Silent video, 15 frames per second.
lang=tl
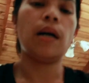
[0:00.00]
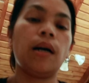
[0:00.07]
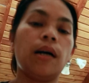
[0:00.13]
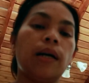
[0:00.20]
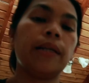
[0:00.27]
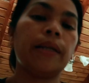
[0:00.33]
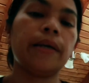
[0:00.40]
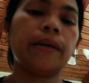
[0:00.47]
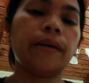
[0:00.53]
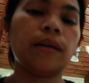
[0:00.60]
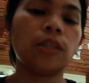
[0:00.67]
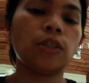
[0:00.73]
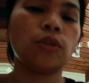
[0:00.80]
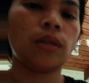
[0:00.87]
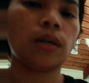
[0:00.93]
nga kanang
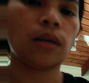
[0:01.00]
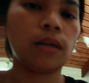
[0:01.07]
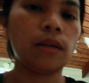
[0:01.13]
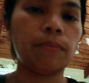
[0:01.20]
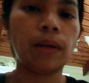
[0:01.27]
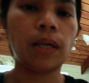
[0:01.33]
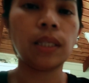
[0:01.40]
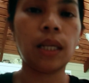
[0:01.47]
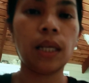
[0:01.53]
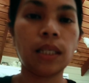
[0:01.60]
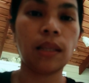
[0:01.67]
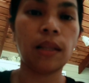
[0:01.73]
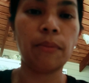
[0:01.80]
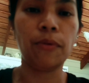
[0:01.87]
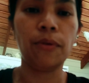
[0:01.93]
kadyo lang plus
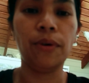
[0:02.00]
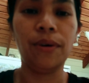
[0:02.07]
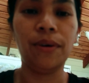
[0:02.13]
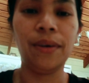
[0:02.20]
ta mo.